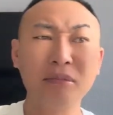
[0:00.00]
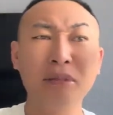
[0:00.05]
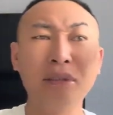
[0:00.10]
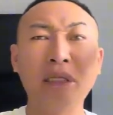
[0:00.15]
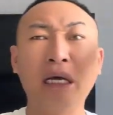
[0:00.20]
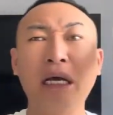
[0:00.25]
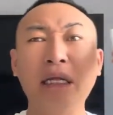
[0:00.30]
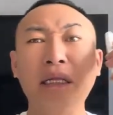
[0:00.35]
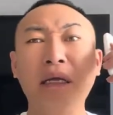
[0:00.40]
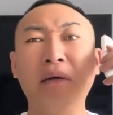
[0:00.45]

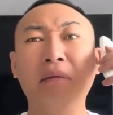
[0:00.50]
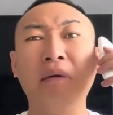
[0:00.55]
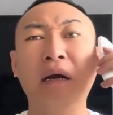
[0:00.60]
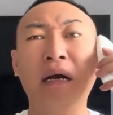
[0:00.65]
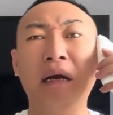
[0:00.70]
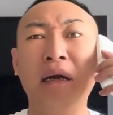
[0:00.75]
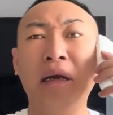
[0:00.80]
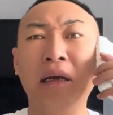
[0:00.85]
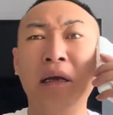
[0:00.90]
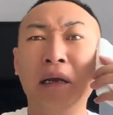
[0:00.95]
拿电
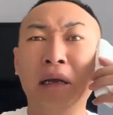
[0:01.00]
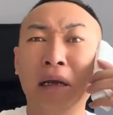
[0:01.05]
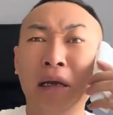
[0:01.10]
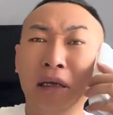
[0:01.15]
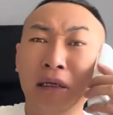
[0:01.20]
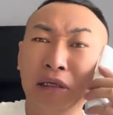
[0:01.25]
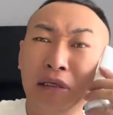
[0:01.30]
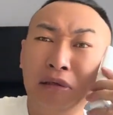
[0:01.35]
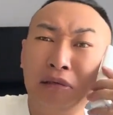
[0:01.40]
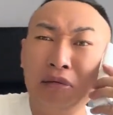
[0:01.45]
话
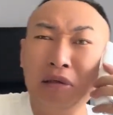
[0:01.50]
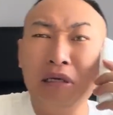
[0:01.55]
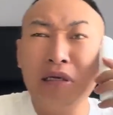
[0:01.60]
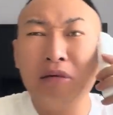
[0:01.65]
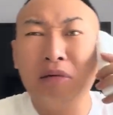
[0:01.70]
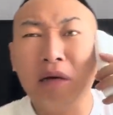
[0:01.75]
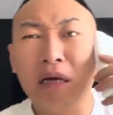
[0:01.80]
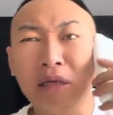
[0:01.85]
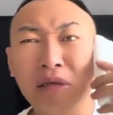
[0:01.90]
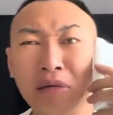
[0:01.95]
一瘸一
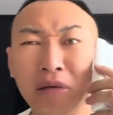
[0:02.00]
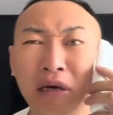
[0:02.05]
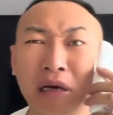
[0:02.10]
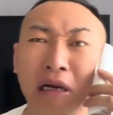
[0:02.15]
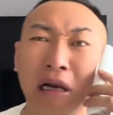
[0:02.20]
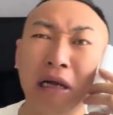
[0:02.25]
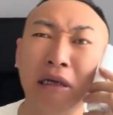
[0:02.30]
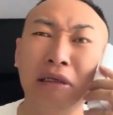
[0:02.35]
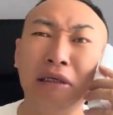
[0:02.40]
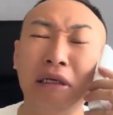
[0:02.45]
拐，瘸个
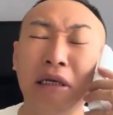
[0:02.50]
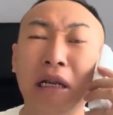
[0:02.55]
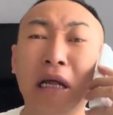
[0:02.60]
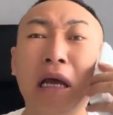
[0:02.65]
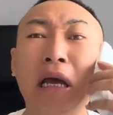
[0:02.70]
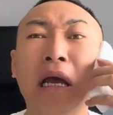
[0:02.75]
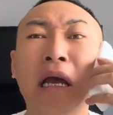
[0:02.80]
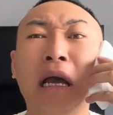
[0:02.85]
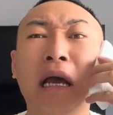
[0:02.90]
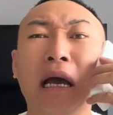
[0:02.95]
狼藉的。
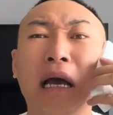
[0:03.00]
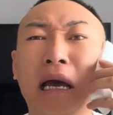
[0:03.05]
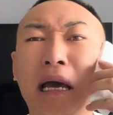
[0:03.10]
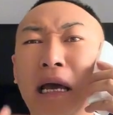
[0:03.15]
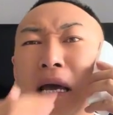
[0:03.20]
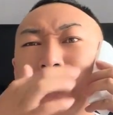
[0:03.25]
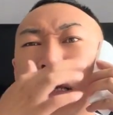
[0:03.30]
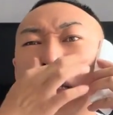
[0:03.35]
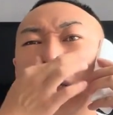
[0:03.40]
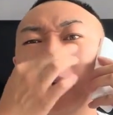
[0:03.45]

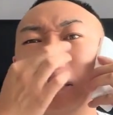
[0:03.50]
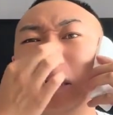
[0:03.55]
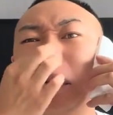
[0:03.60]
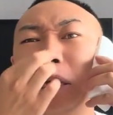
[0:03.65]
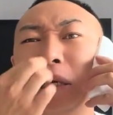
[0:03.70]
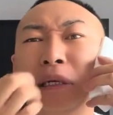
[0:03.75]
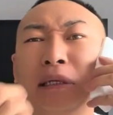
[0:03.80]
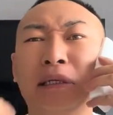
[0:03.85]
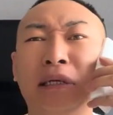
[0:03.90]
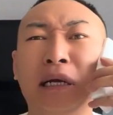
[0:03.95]
哎，
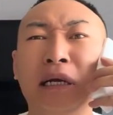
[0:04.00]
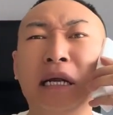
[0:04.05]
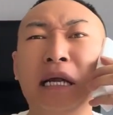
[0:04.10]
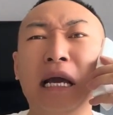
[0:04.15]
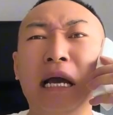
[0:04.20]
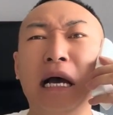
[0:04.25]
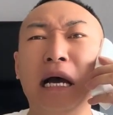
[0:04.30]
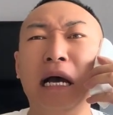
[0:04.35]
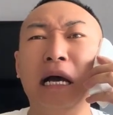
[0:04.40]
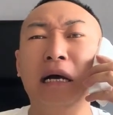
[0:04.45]
强弟
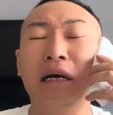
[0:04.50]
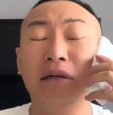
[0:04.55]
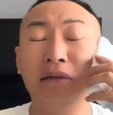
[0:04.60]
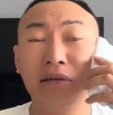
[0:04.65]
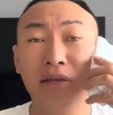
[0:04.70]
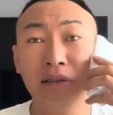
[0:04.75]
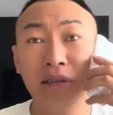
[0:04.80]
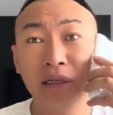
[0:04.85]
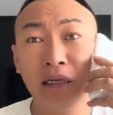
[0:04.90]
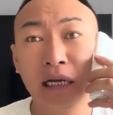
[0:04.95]
啊！
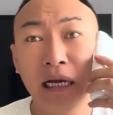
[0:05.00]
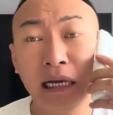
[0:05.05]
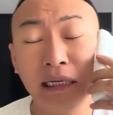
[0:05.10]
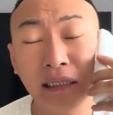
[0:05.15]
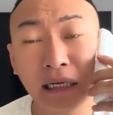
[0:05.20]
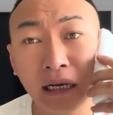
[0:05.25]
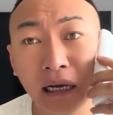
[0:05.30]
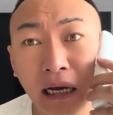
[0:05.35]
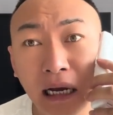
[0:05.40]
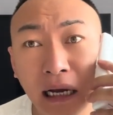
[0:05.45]
哎，
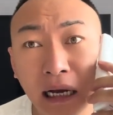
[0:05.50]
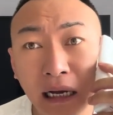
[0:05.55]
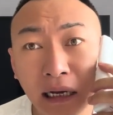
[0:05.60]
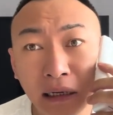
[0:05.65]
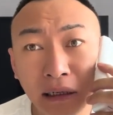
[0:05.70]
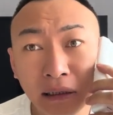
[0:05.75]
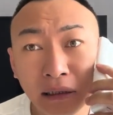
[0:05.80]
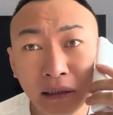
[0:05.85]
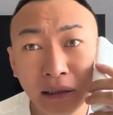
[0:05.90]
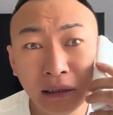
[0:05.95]
大哥，
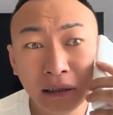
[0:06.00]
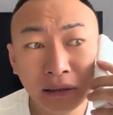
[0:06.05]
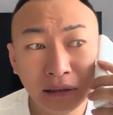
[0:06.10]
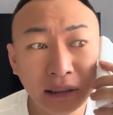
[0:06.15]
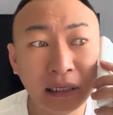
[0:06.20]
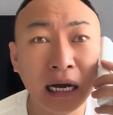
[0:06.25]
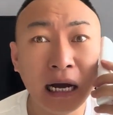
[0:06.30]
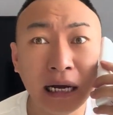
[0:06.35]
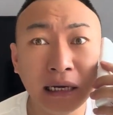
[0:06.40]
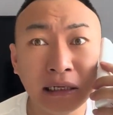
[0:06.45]
你
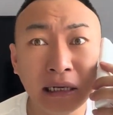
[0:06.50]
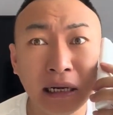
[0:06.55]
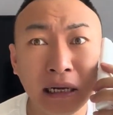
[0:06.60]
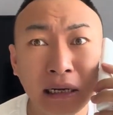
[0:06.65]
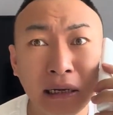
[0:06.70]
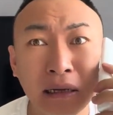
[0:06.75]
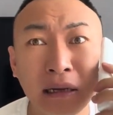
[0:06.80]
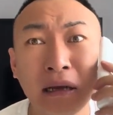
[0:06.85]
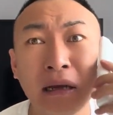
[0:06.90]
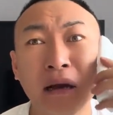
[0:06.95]
干啥
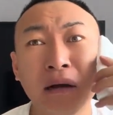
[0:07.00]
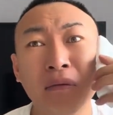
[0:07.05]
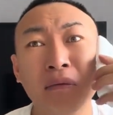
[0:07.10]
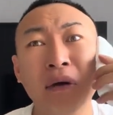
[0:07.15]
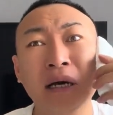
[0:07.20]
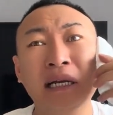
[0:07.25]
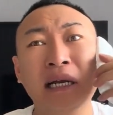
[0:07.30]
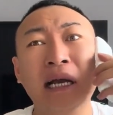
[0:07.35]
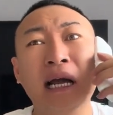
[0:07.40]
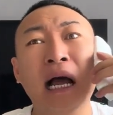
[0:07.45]
呢？
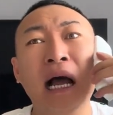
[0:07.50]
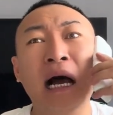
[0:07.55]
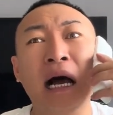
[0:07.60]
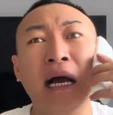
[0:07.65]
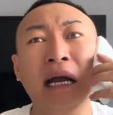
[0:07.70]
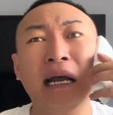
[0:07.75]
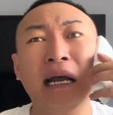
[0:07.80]
我能干啥